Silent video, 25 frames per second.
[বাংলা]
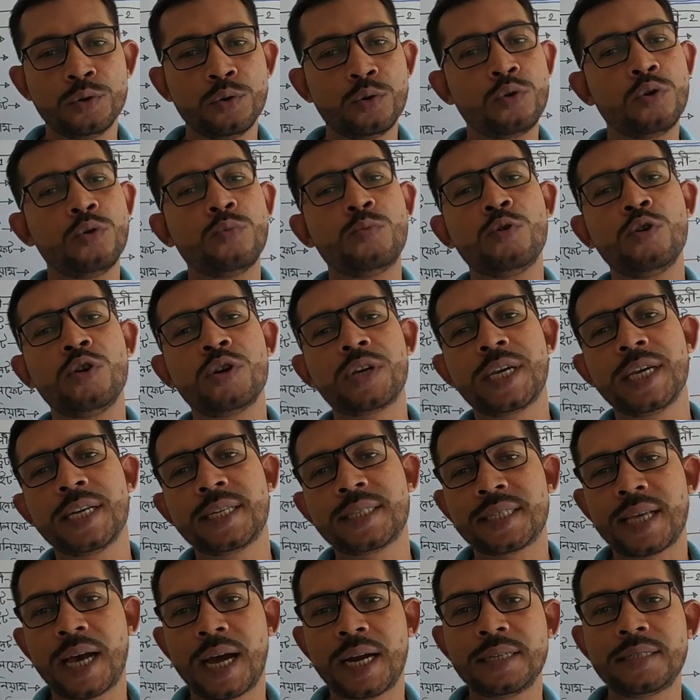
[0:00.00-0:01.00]

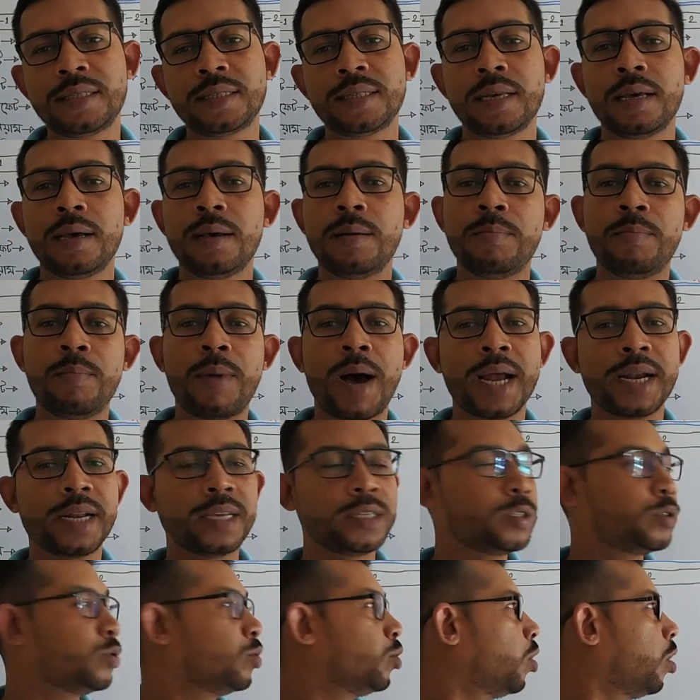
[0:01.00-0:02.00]
যৌগমূলকের চার্জ
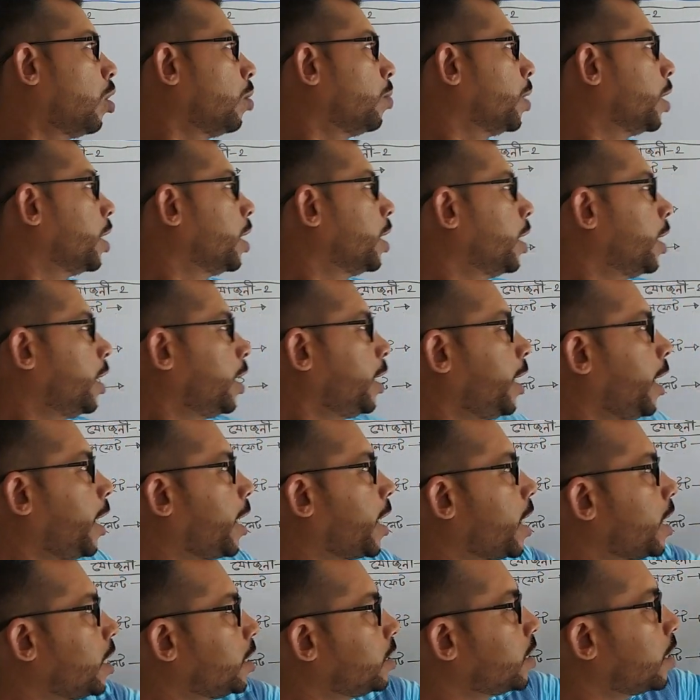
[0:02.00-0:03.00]
মাইনাস টু হবে
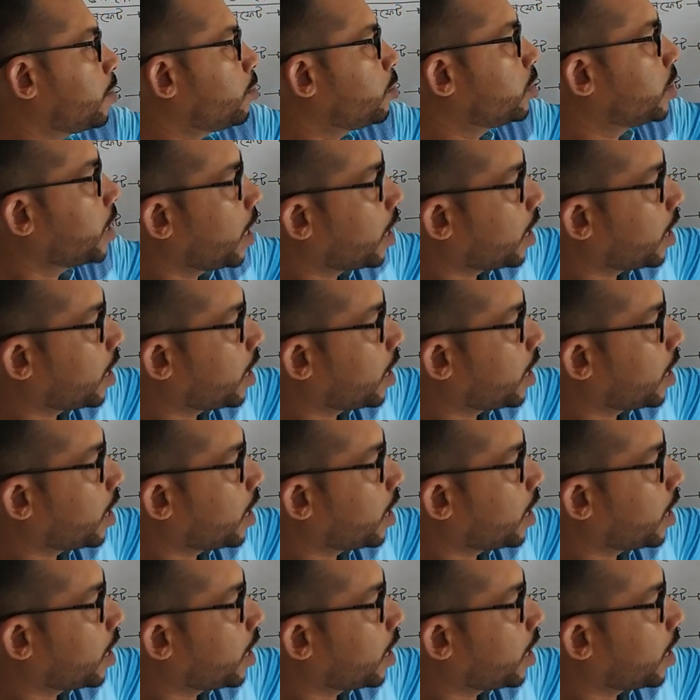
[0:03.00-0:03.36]
এখানে যেমন